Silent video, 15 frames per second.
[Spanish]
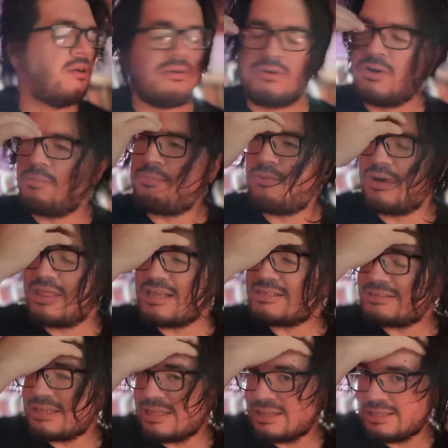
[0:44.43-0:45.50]
No puede
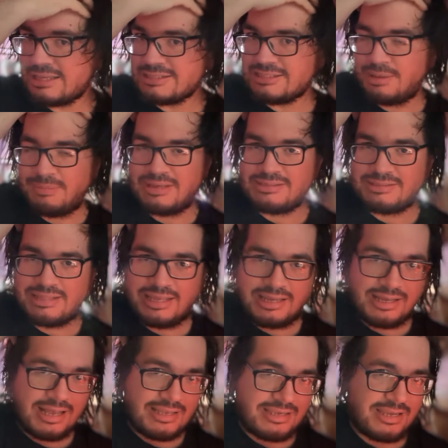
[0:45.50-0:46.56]
ser que se me
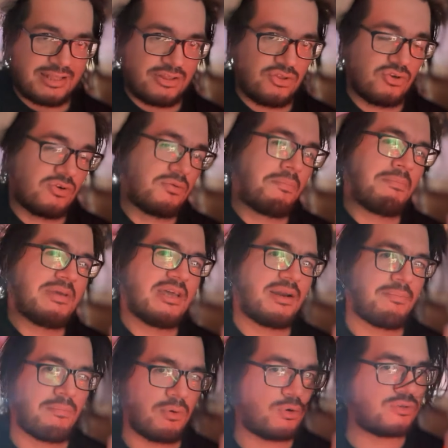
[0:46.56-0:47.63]
esté cayendo mi
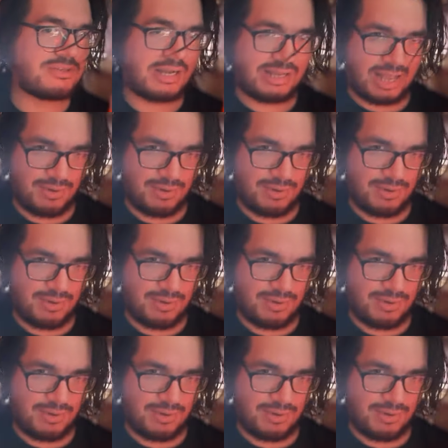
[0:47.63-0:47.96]
hermosa